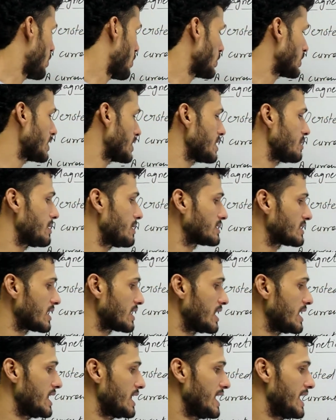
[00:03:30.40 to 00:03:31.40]
मोटर की बात
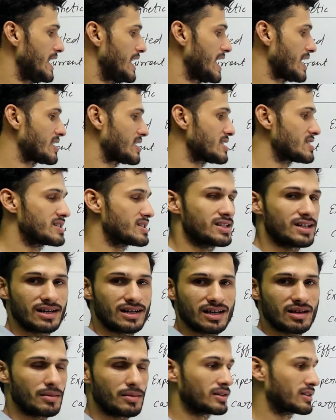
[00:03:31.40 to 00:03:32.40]
कर ले इलेक्ट्रिक
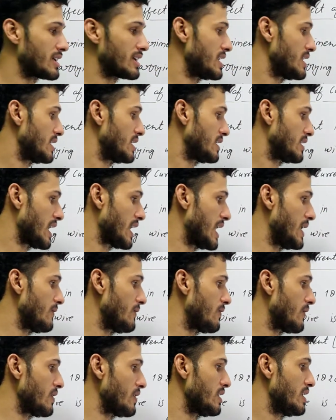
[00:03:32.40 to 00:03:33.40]
जनरेटर की बात करें
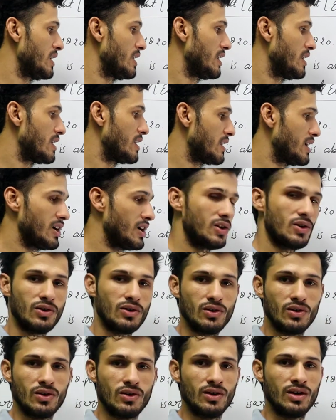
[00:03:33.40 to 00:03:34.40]
टेलीफोन रेडियो
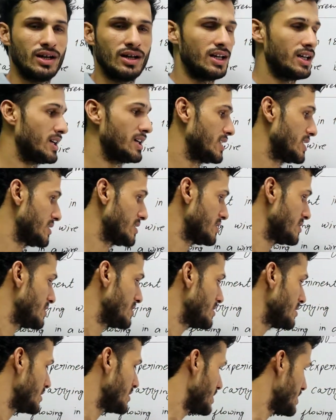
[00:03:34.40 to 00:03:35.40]

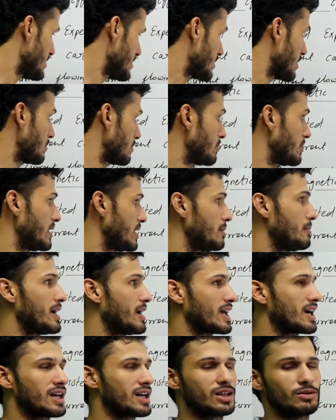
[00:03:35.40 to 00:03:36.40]
इन्हीं इन्हीं सब में
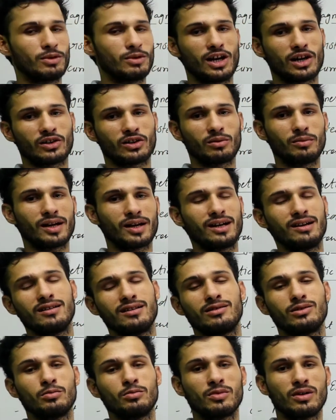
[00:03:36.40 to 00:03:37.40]
मैग्नेटिज्म
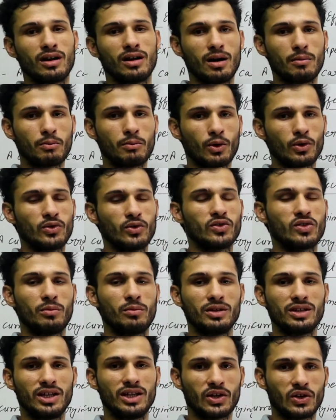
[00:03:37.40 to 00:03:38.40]
इलेक्ट्रोमैग्नेटिज्म का प्रोसेस
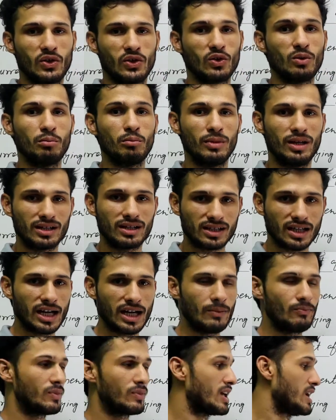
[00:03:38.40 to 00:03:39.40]
हमें देखने को मिलता
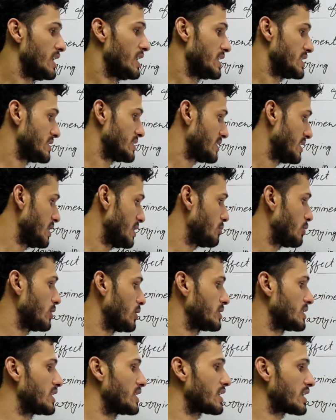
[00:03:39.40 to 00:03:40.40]
है इसलिए
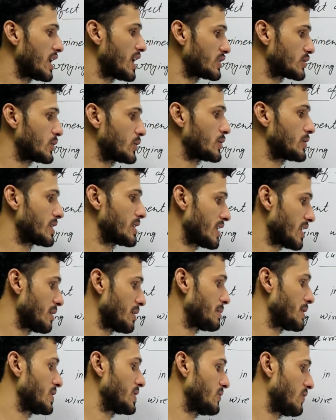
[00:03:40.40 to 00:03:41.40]
बोलते हैं रात को सर
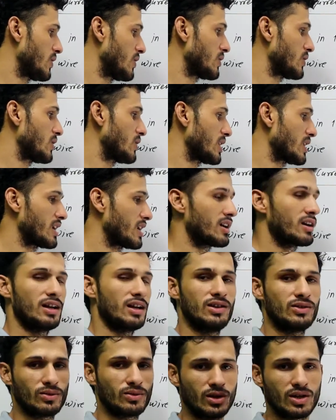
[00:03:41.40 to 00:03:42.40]
के पास फ़ोन को रखकर
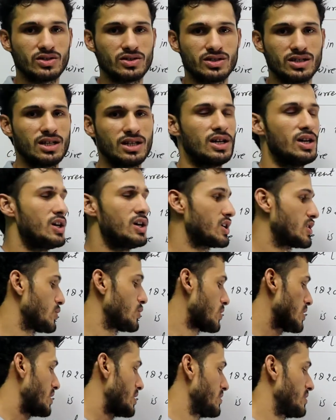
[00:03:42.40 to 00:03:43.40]
नहीं सोना चाहिए
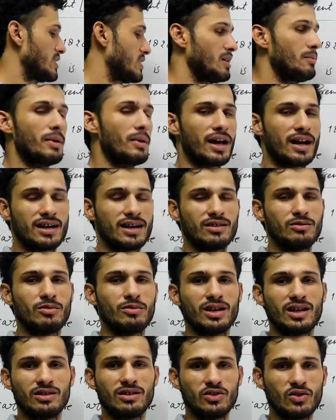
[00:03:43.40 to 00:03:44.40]
क्योंकि इससे
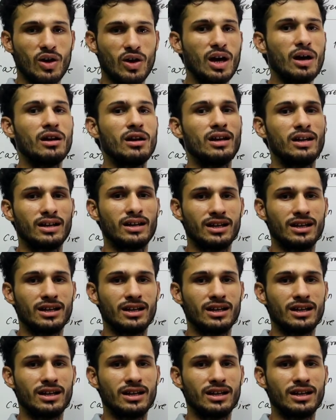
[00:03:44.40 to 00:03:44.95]
मैग्नेटिज्म रेज जो है